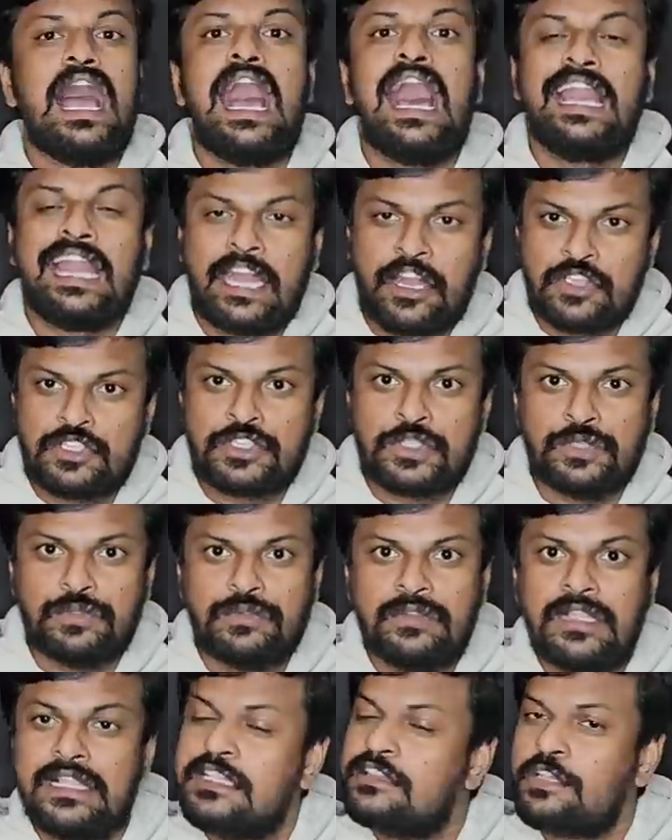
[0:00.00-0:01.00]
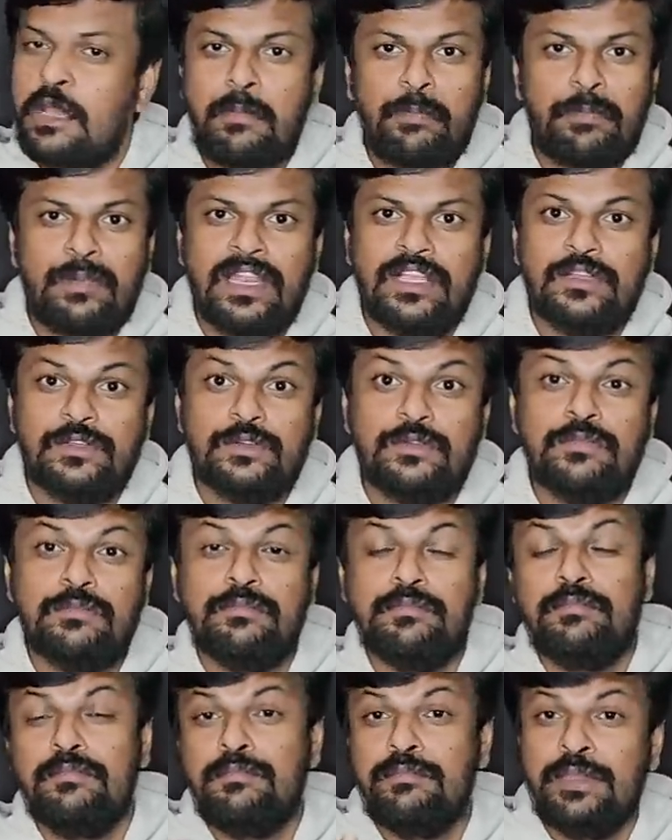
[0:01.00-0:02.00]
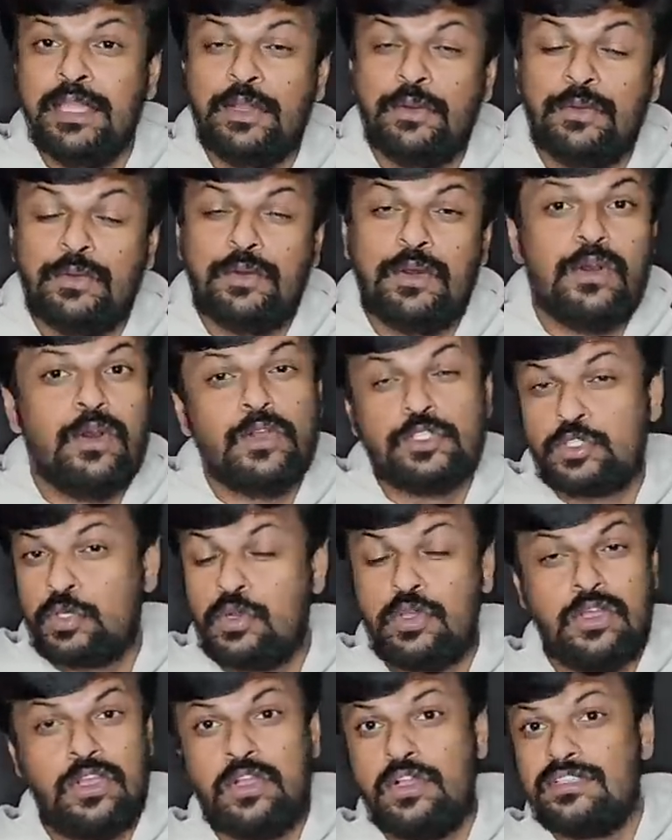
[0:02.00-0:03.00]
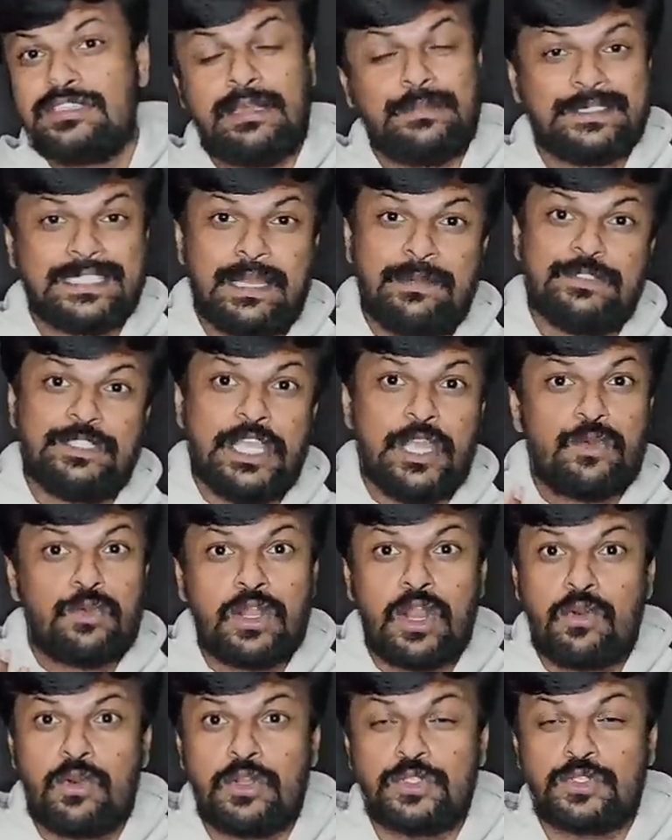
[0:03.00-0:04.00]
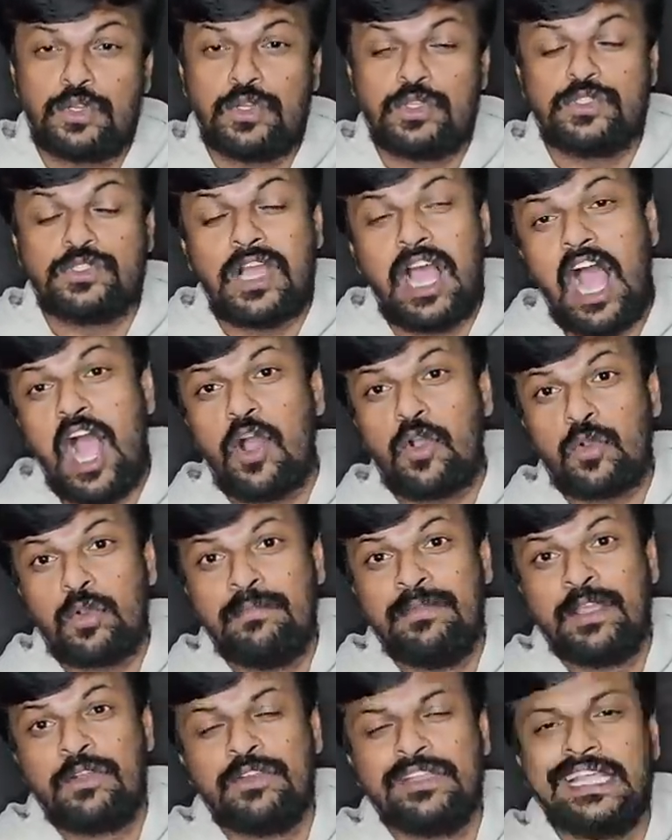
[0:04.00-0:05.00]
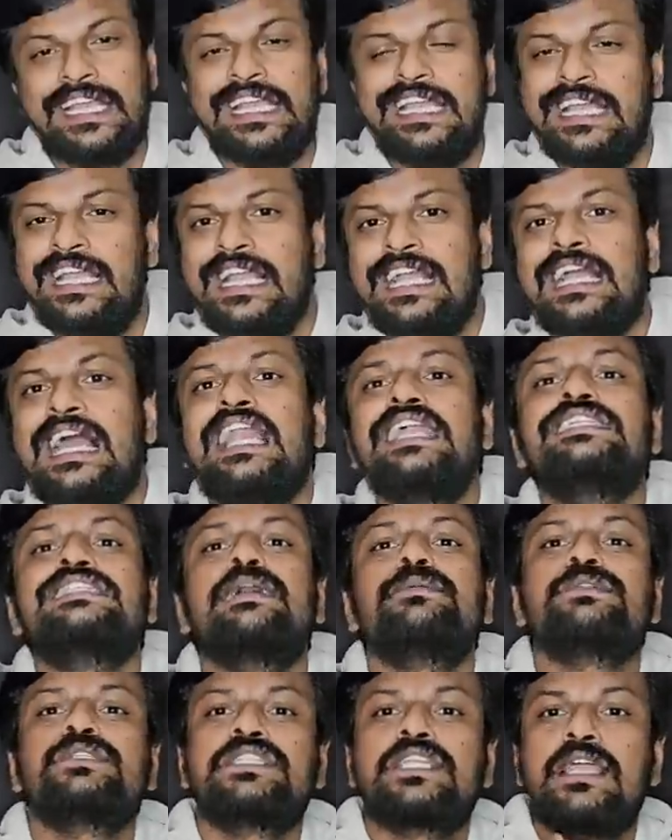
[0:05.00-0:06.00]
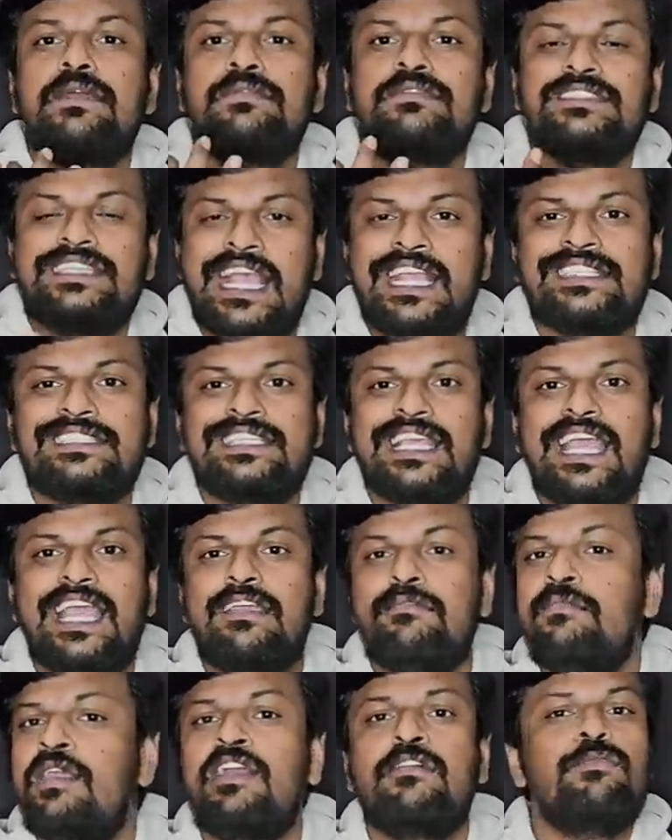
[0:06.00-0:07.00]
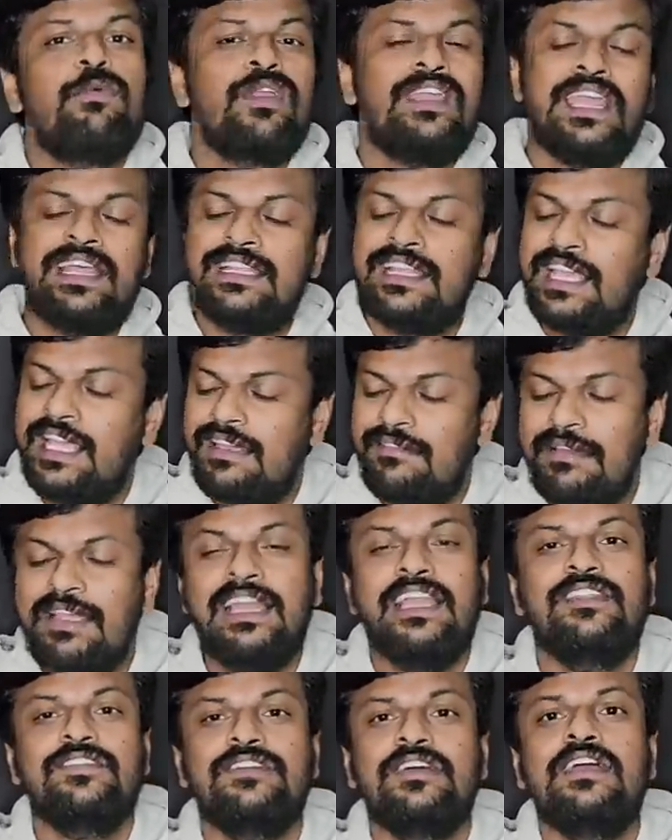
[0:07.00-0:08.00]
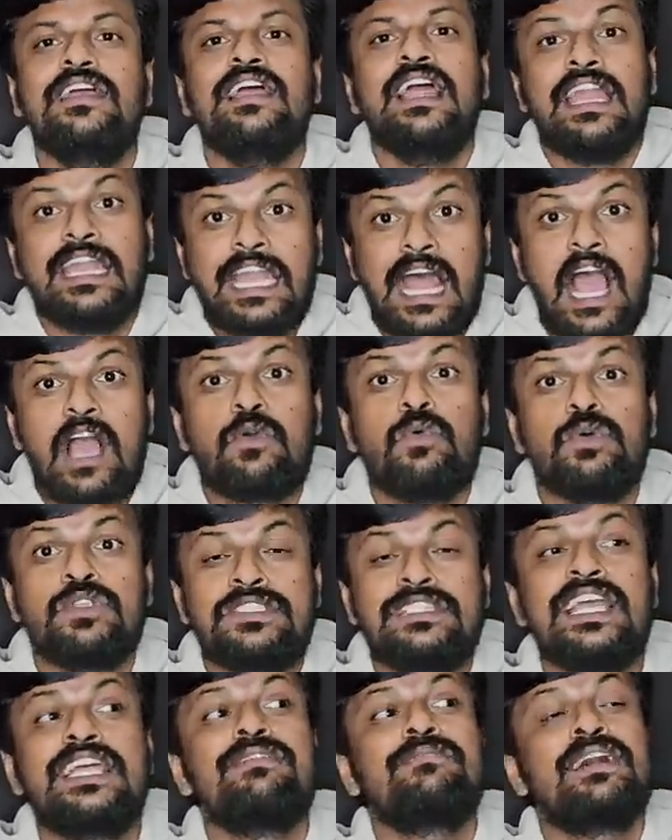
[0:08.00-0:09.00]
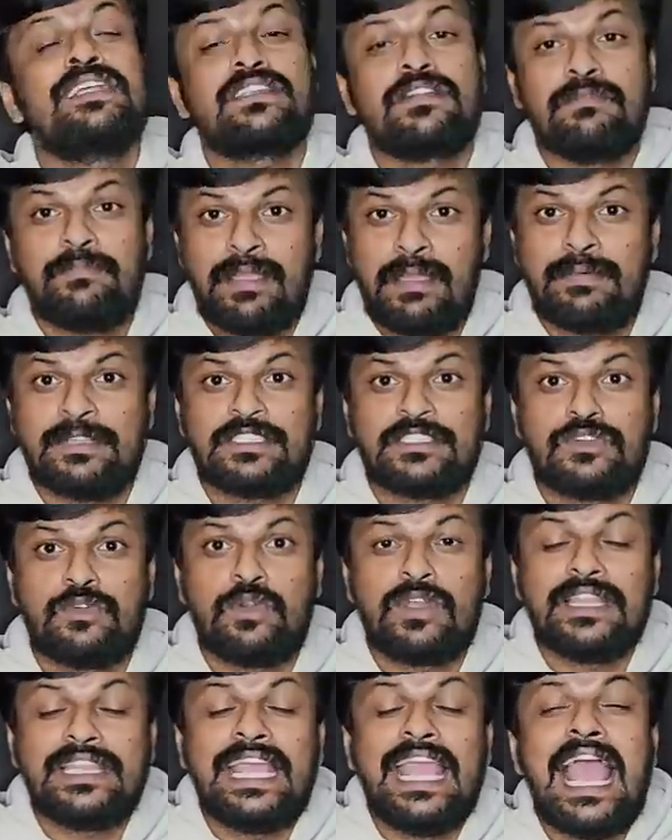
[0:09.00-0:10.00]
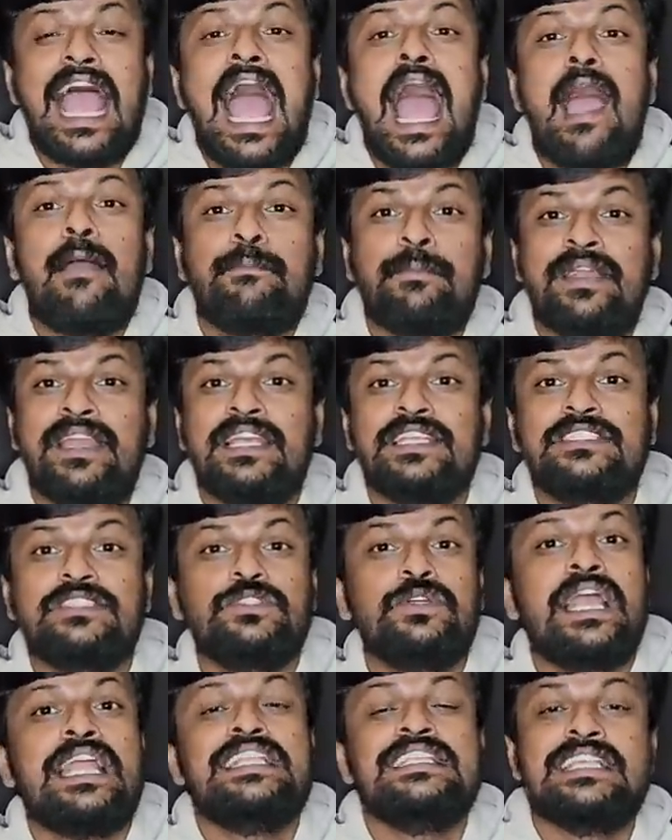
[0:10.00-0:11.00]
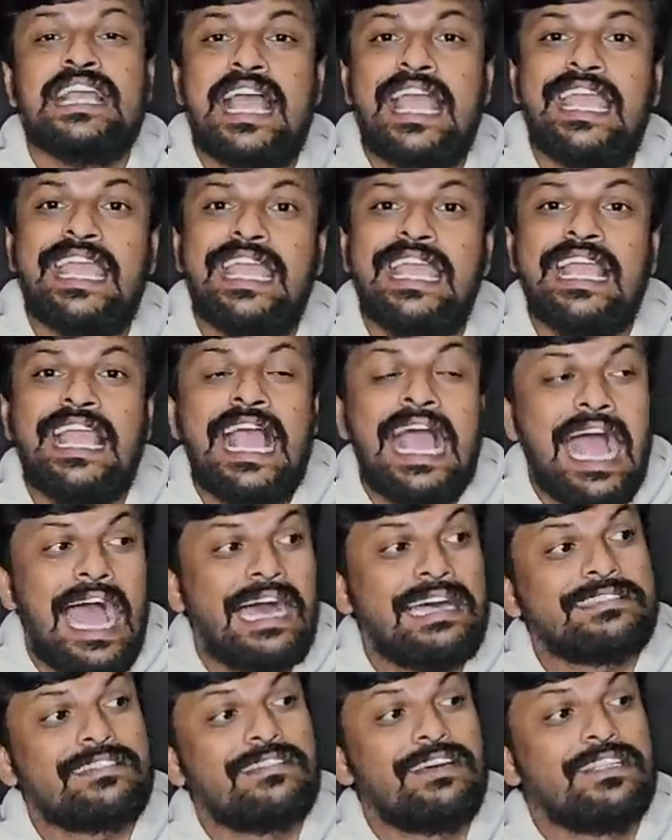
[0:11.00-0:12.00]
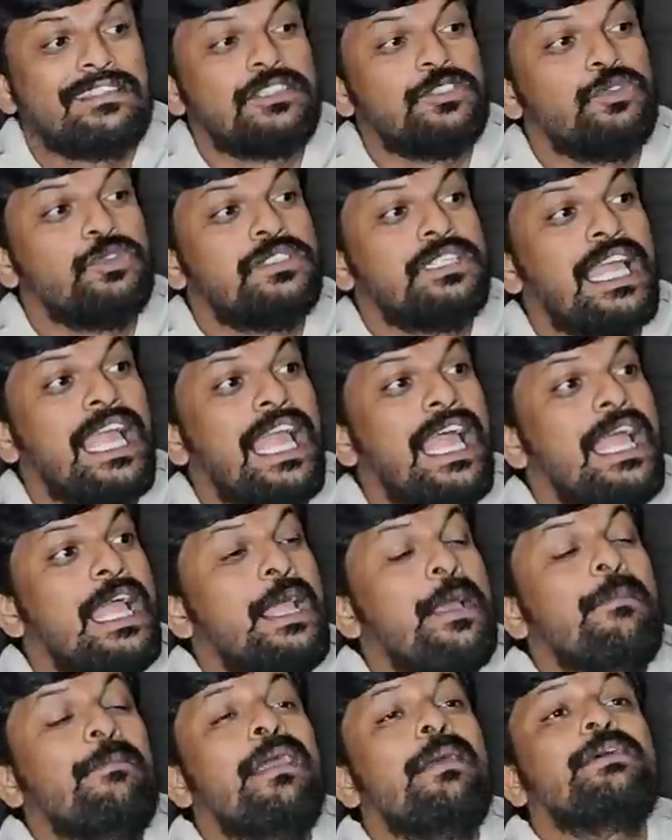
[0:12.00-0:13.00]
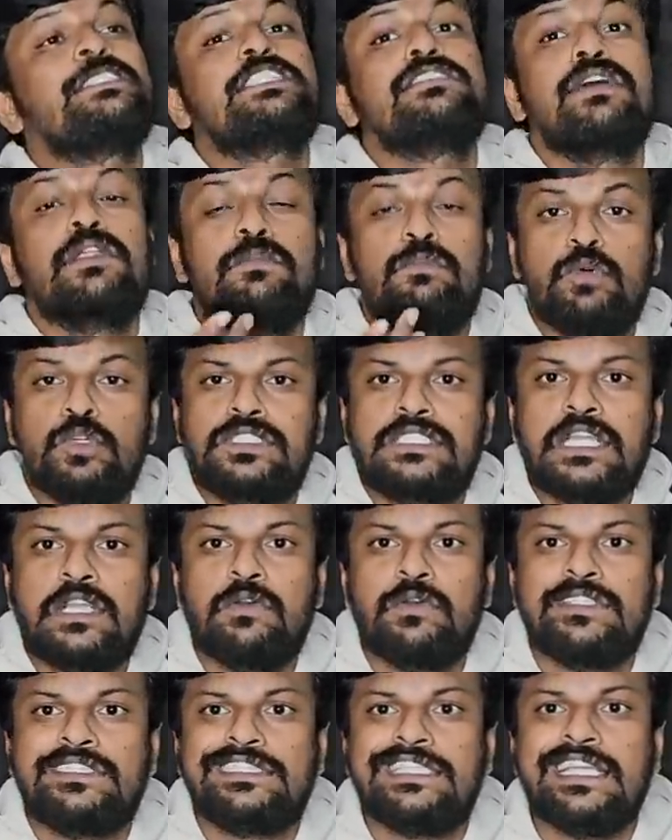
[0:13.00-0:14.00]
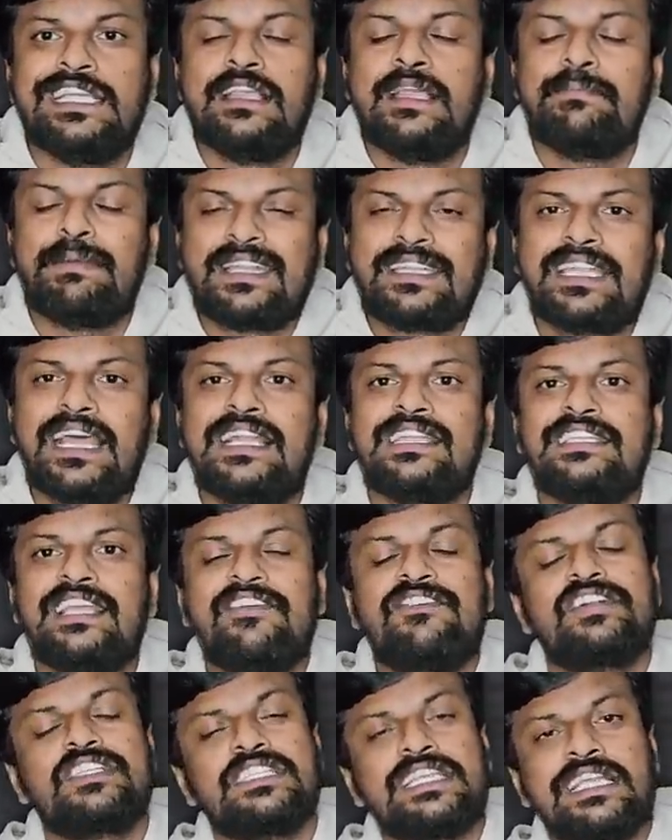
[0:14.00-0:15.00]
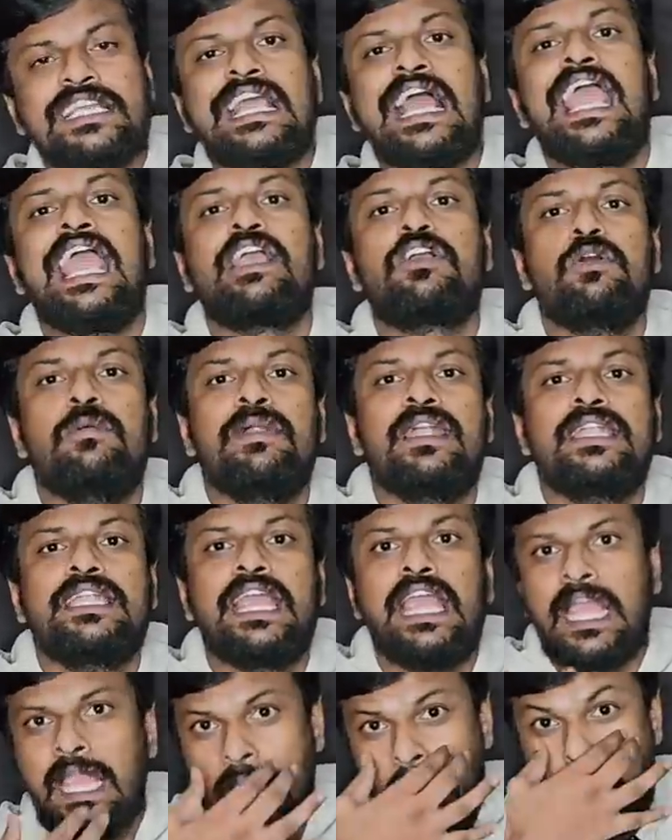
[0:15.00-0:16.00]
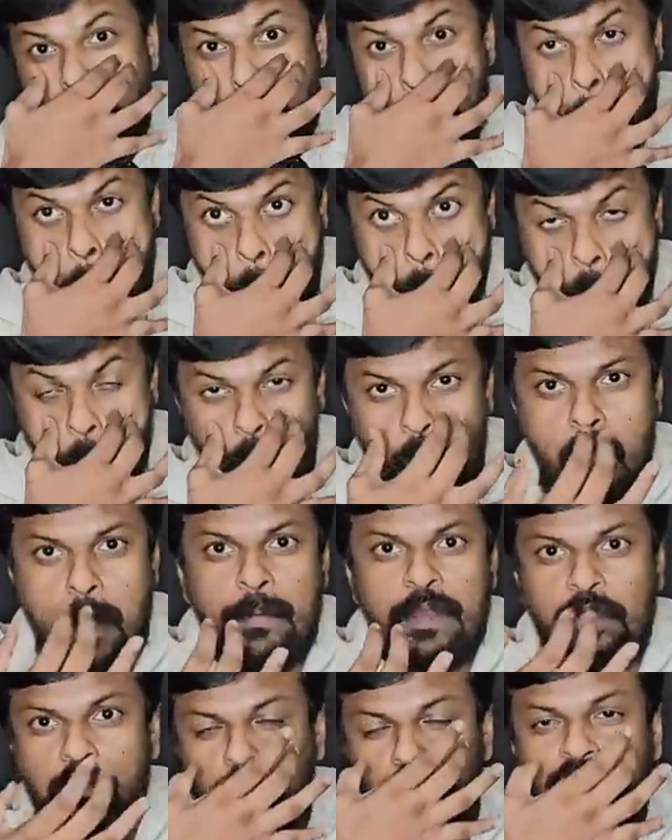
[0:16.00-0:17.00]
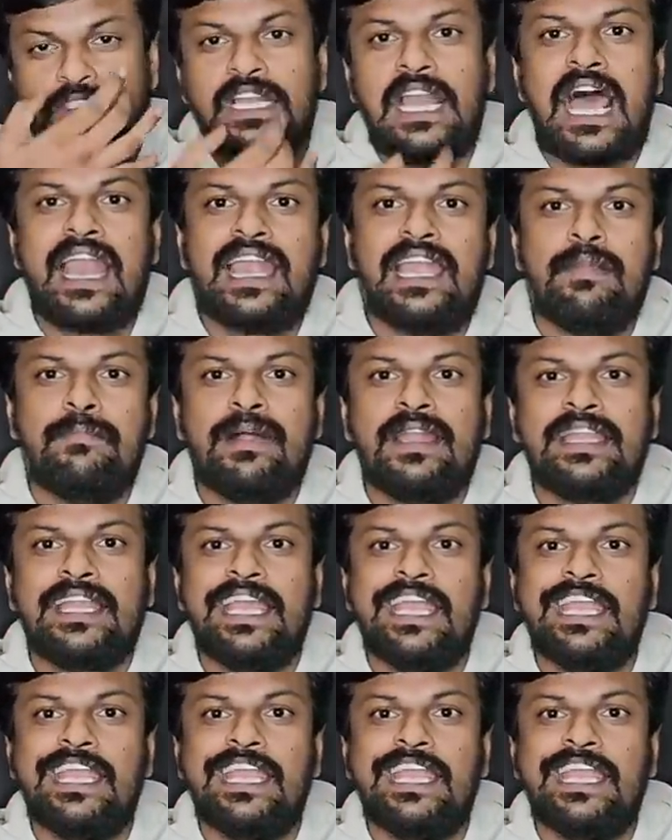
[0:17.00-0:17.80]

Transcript: అని అనొచ్చు తప్పులేదు మీరు చూ సబ్స్క్రైబ్ చేయకుండా కూడా చూడొచ్చు ఆ హక్కు మీకుంది కానీ సబ్స్క్రైబ్ చేస్తే మీకు పోయేది ఏమీ లేదు నాకు వచ్చేది మాత్రం బీభత్సంగా ఉంటుంది హ్యాపీనెస్ ఎంజాయ్ ఆ తర్వాత చూస్తే బీభత్సమైన బూస్టింగ్ వచ్చి పెట్టాల్సిన ఎఫర్ట్స్ ఇంకా ఎక్కువ పెట్టి కళ్ళు లోపల గుంతలు ఆల్రెడీ పడ్డాయి